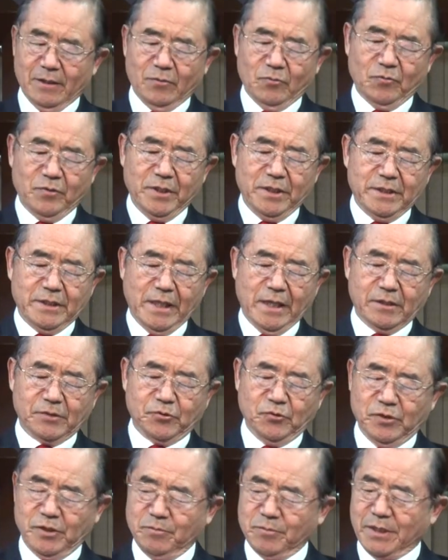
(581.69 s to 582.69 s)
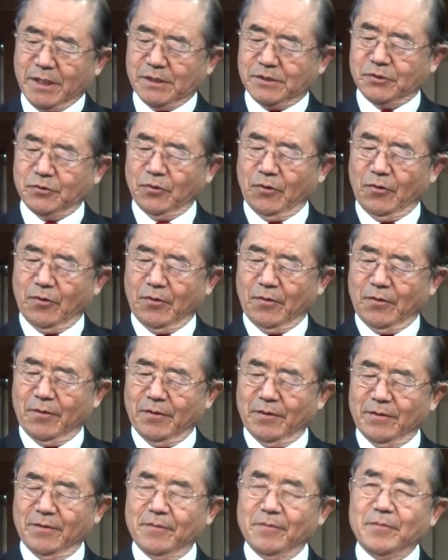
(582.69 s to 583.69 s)
우리 예수님께서도
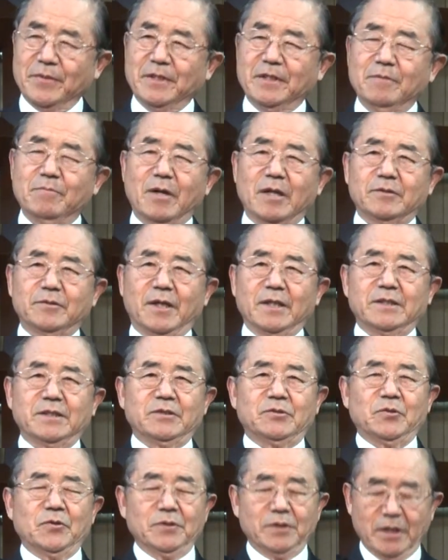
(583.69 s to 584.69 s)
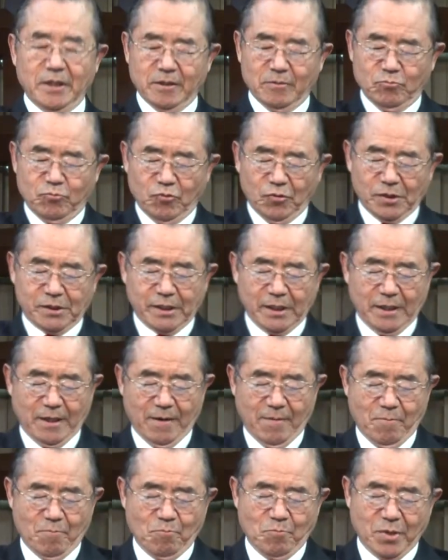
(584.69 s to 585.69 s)
이런 말씀하셨죠. 너희는
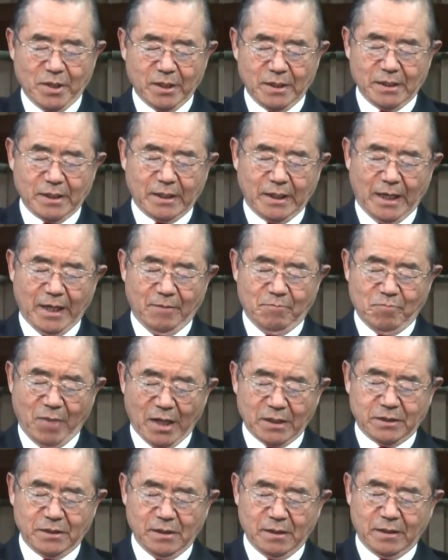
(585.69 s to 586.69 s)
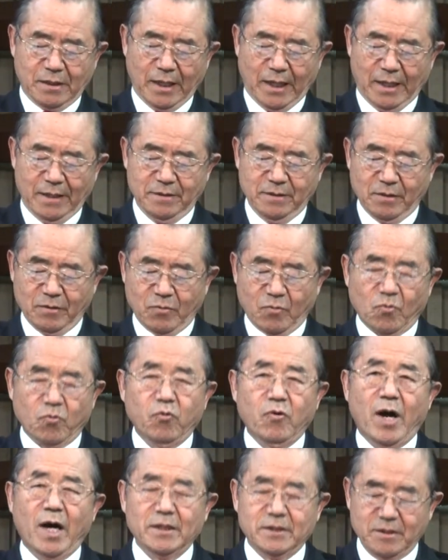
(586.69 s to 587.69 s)
무엇을 먹을까 마실까 하여
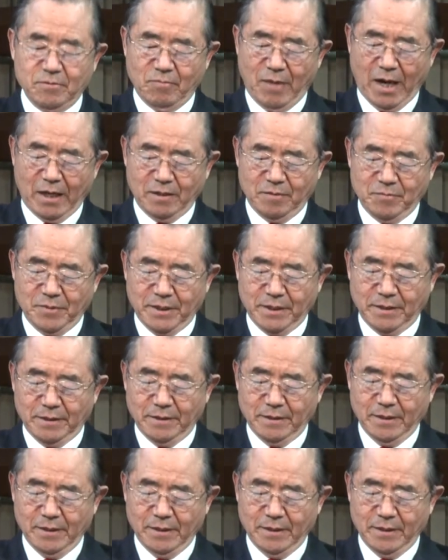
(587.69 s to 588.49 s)
구하지 말며